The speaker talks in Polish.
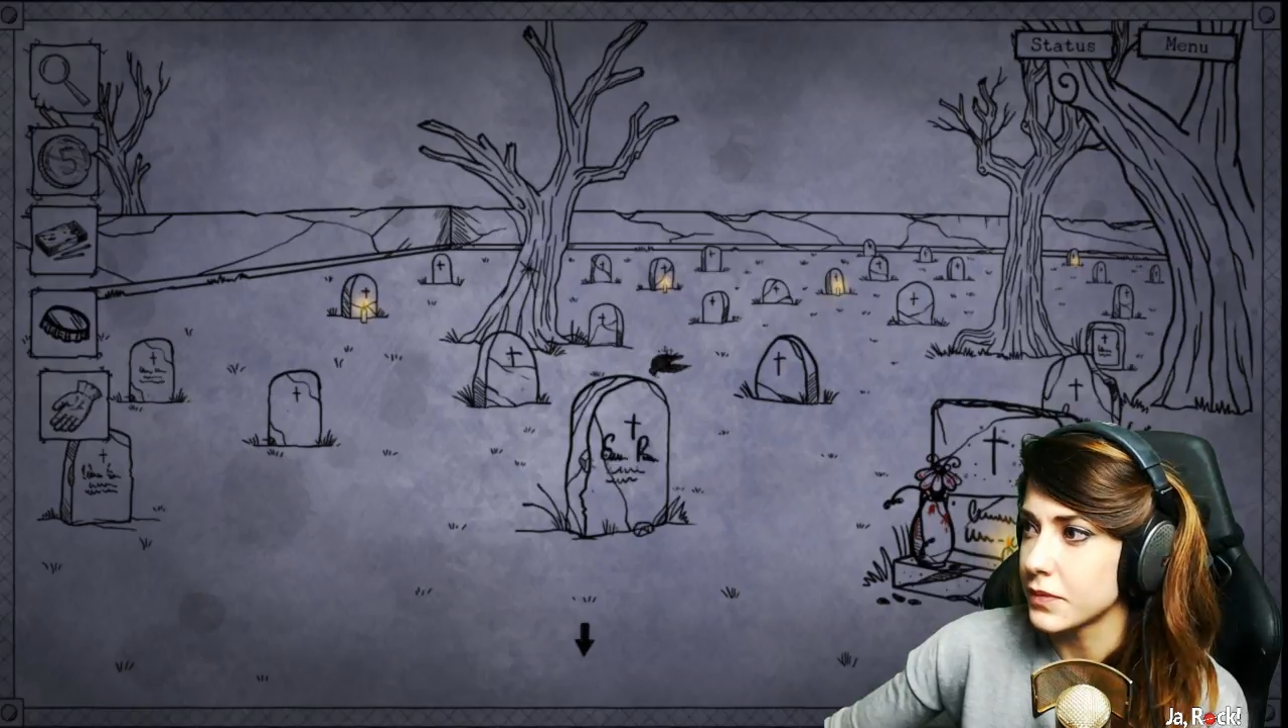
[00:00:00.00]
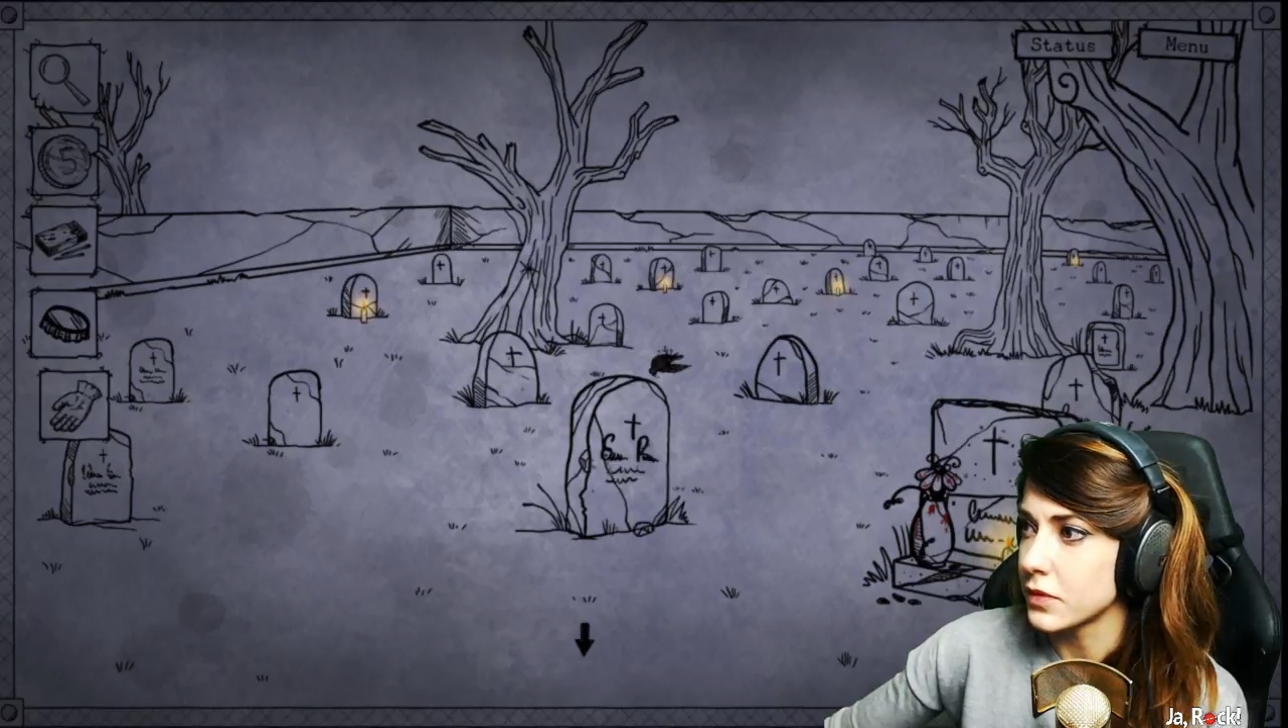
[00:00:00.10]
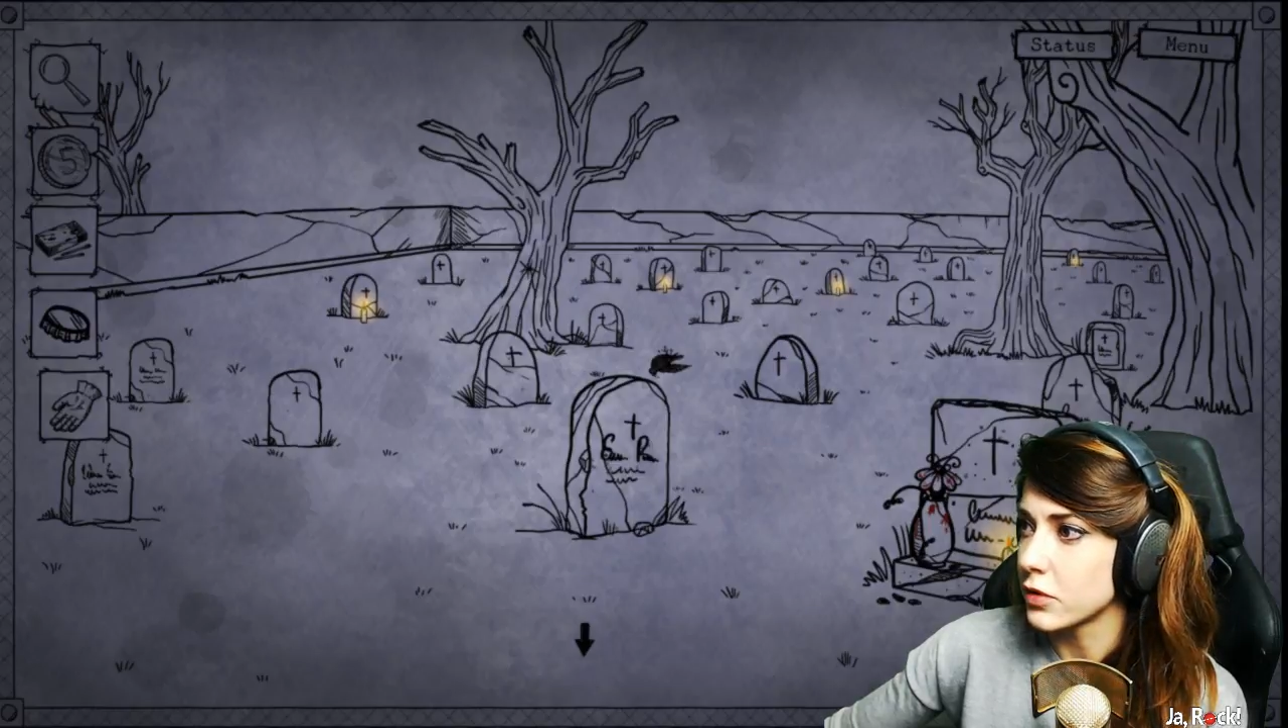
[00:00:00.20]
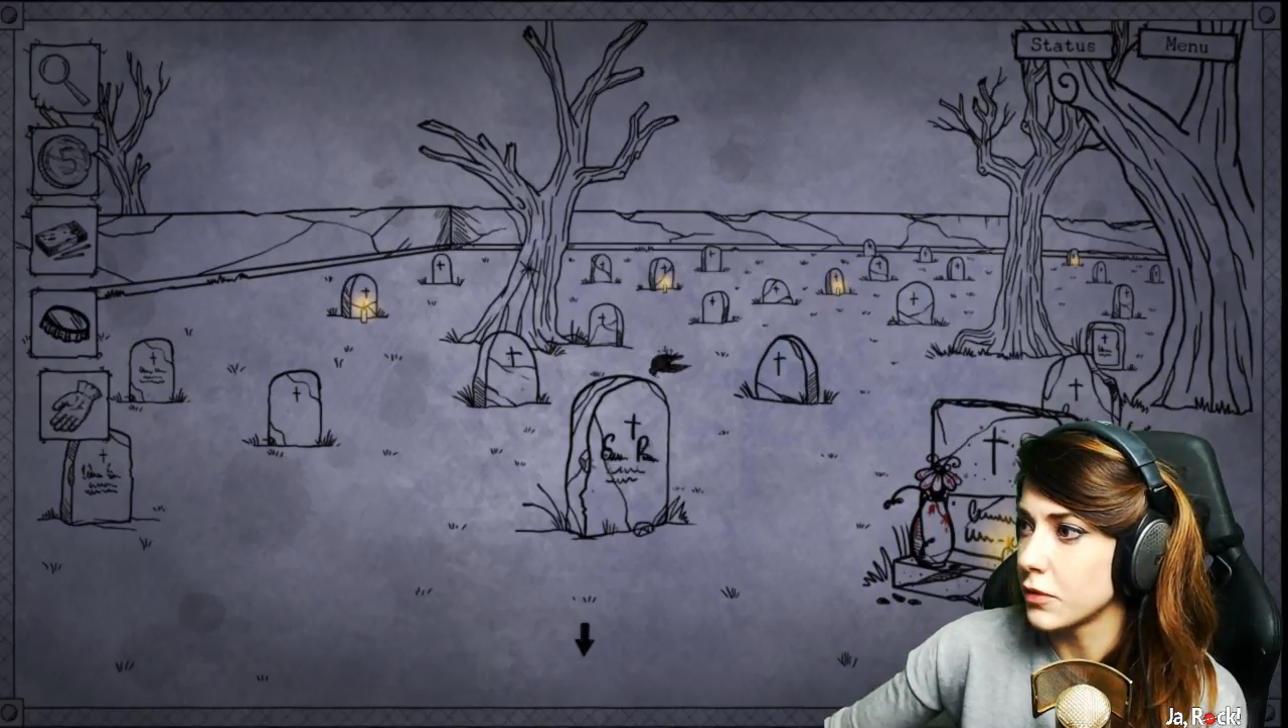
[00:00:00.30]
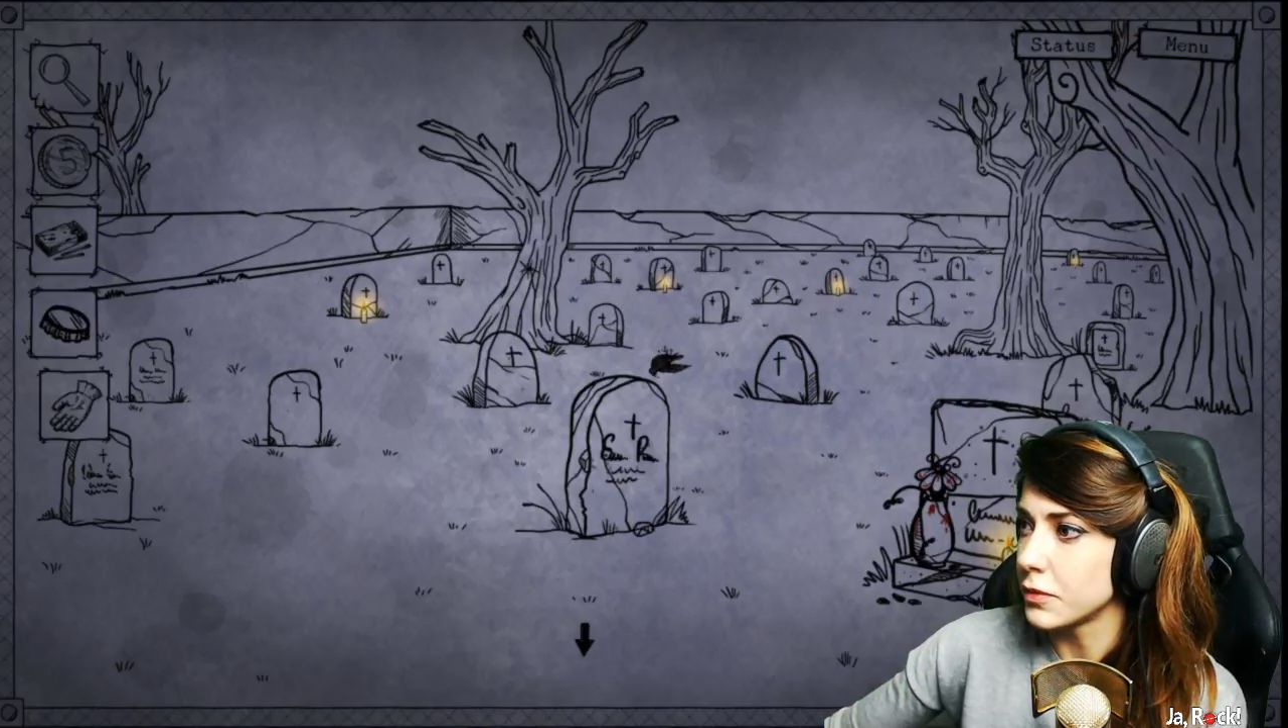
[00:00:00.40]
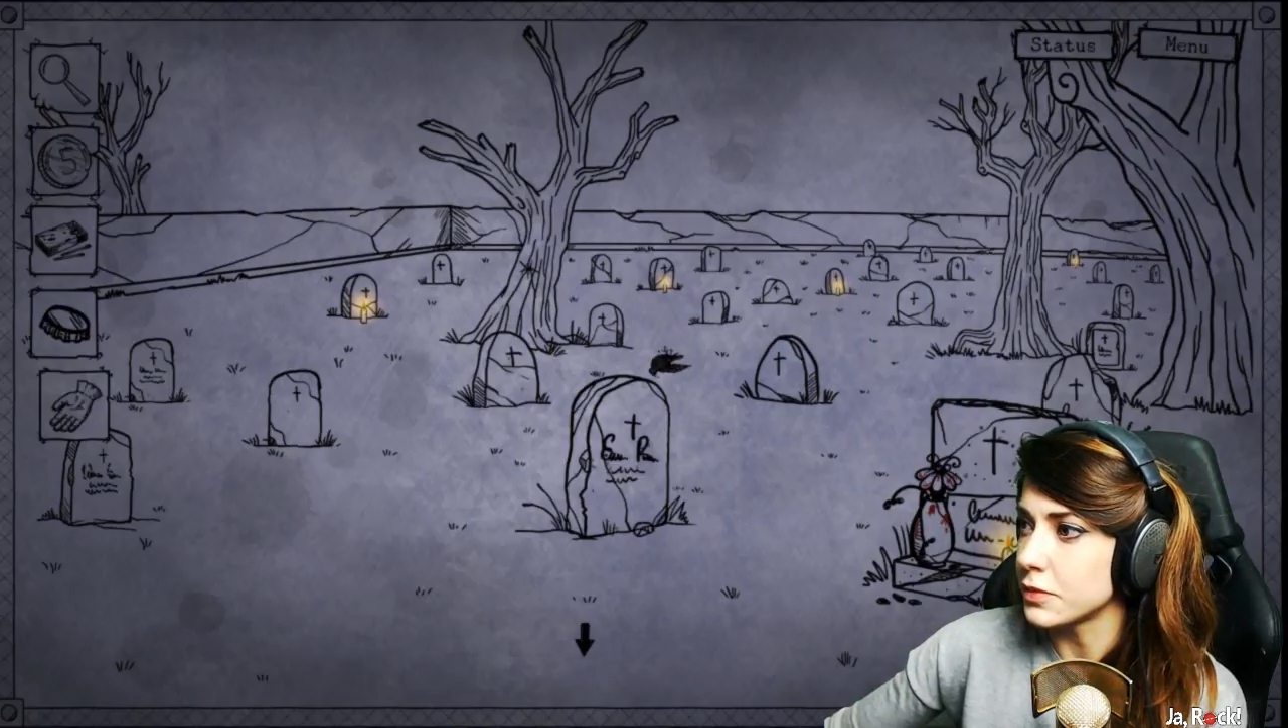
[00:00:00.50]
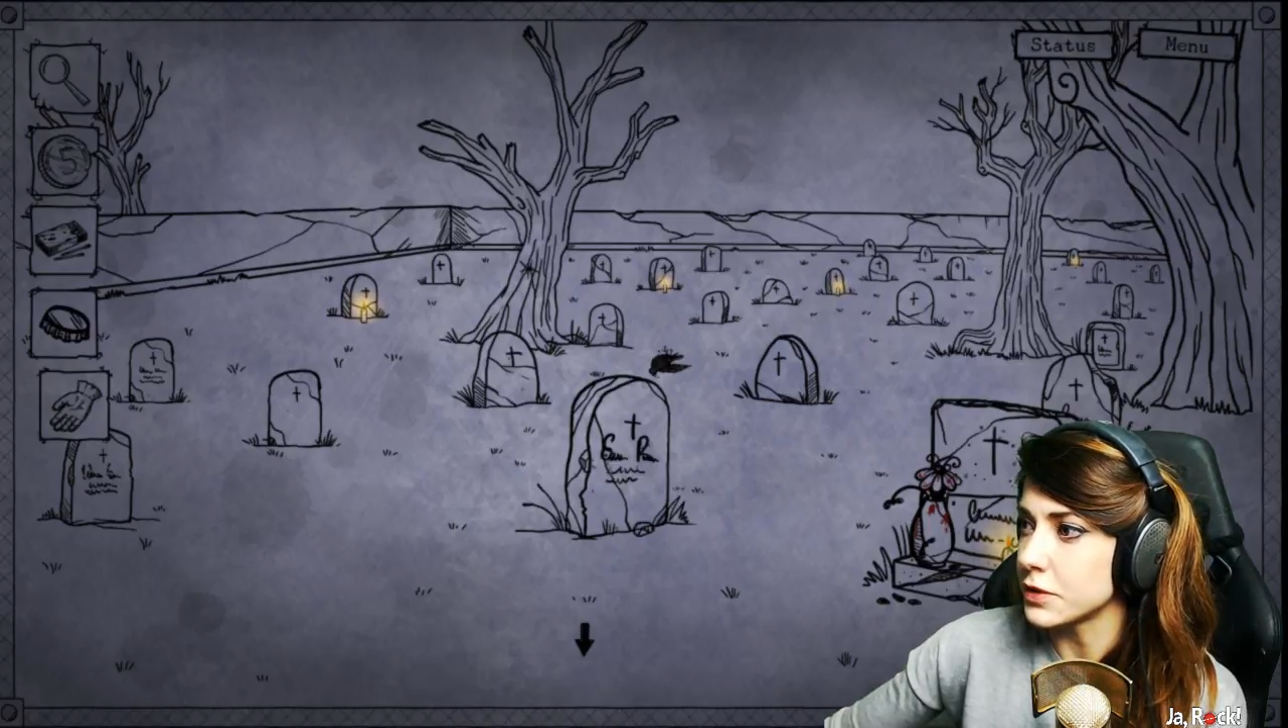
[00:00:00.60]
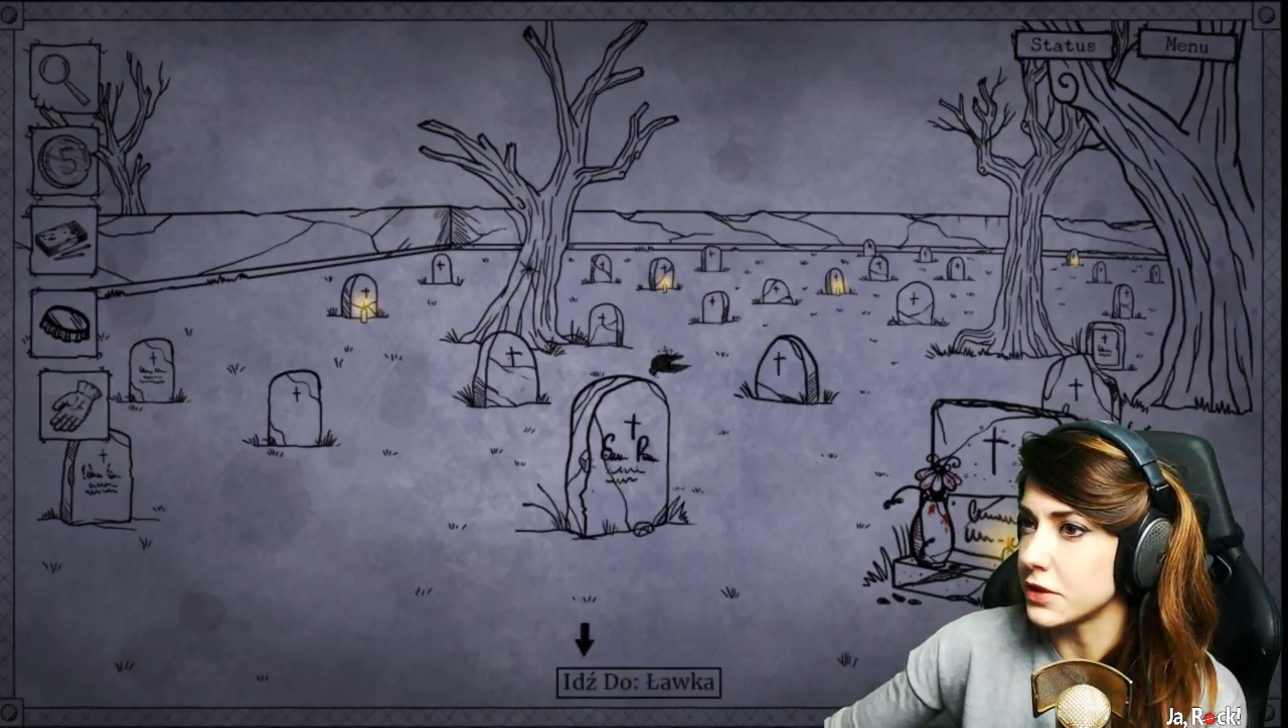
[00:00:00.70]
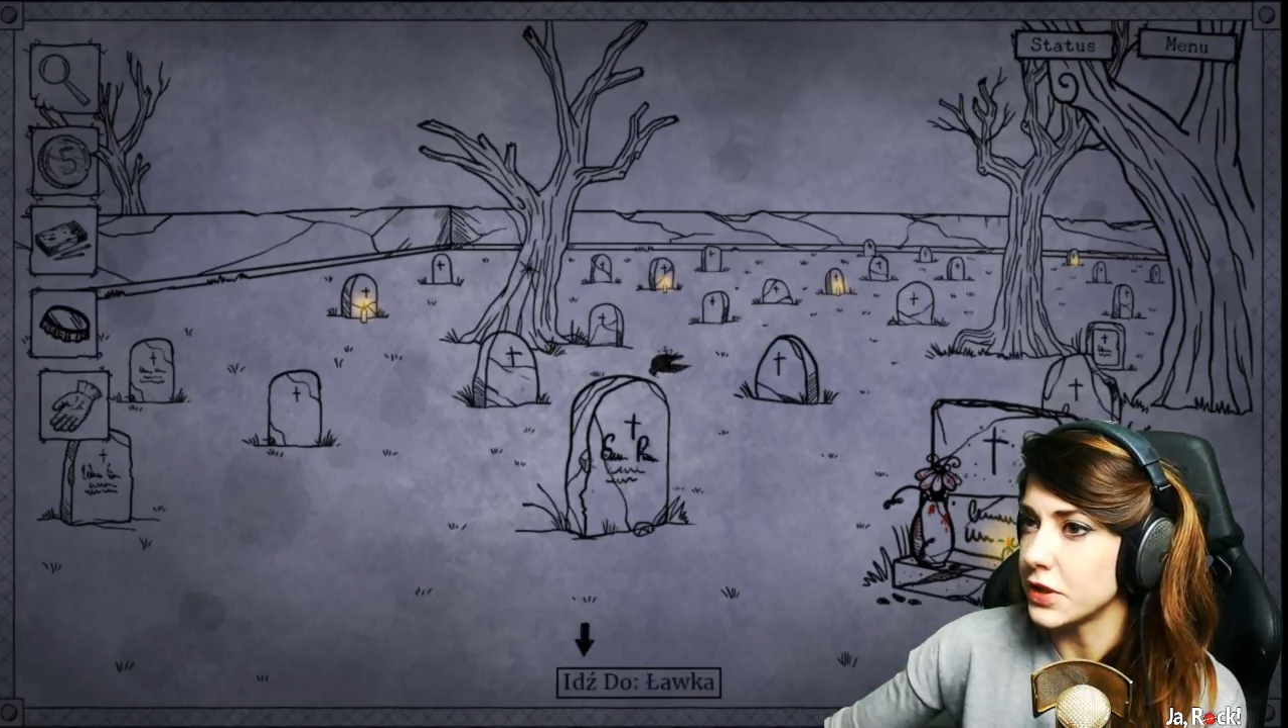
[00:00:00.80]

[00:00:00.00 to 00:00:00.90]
Trupy przed